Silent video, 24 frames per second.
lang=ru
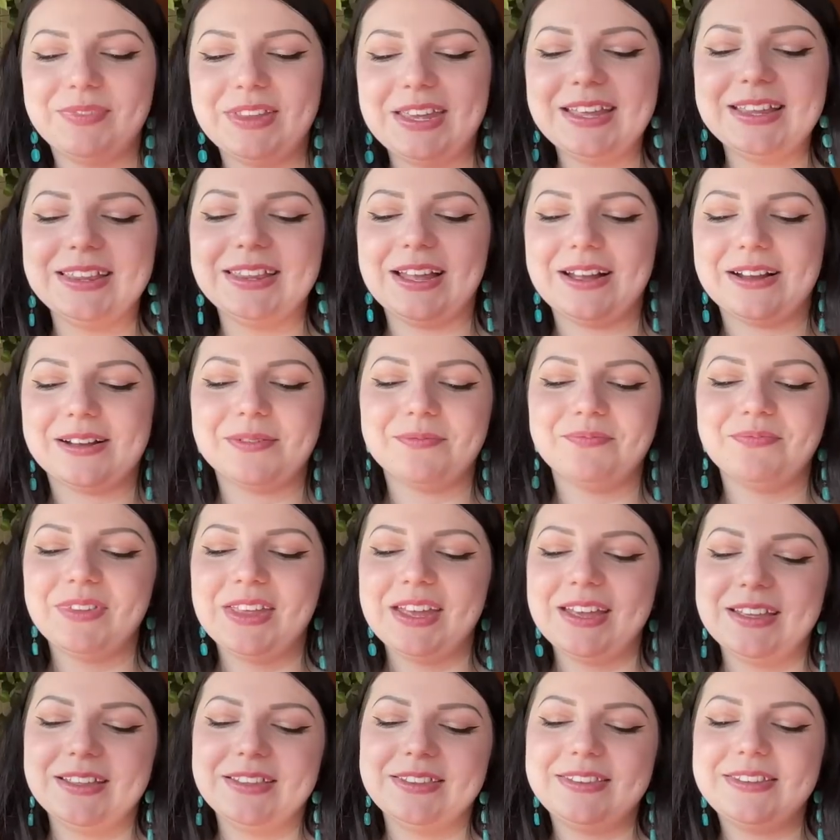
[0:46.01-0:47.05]
Итак,
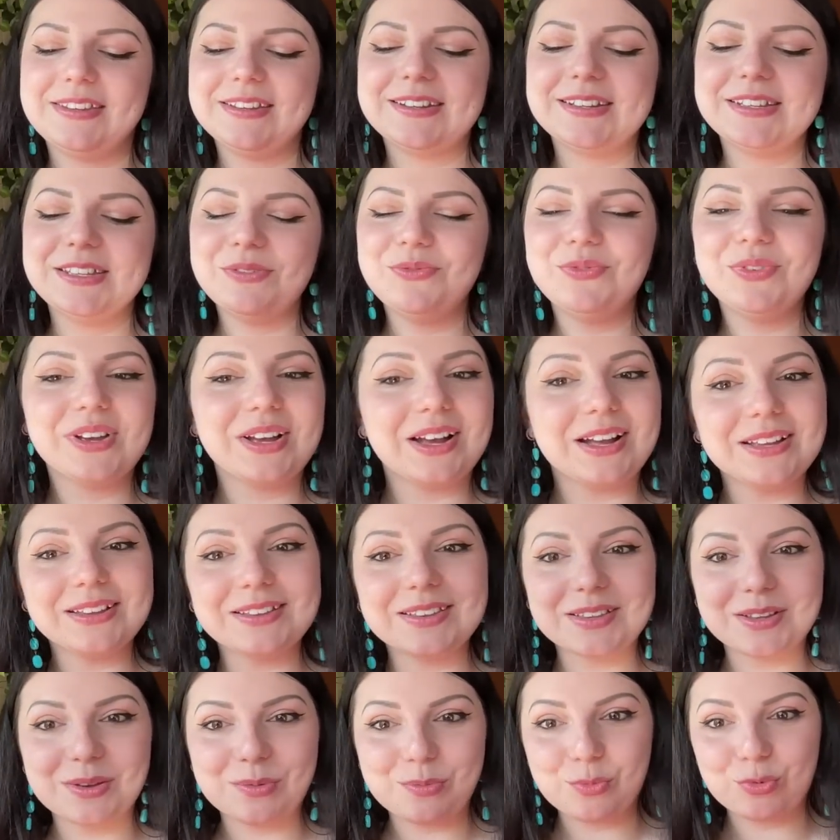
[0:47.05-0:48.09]

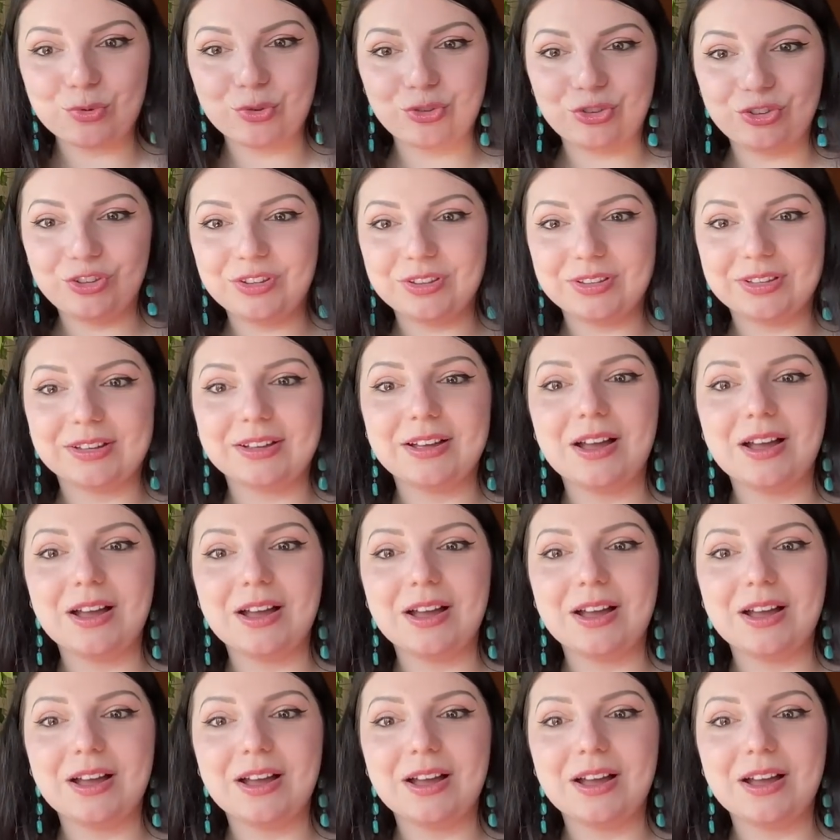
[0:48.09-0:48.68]
сигнификация мужчины,